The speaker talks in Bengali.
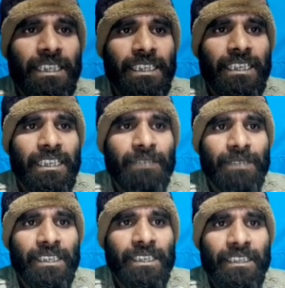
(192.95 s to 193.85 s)
আশা রাখি
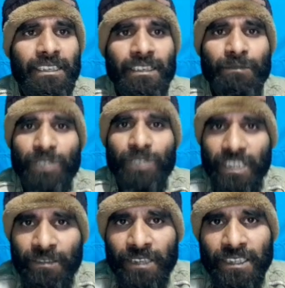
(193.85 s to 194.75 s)
আপনাদের
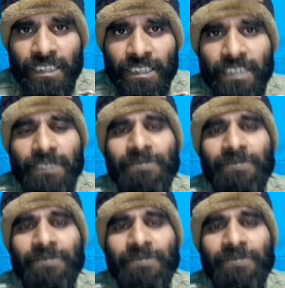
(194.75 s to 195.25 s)
বোঝাতে পেরেছি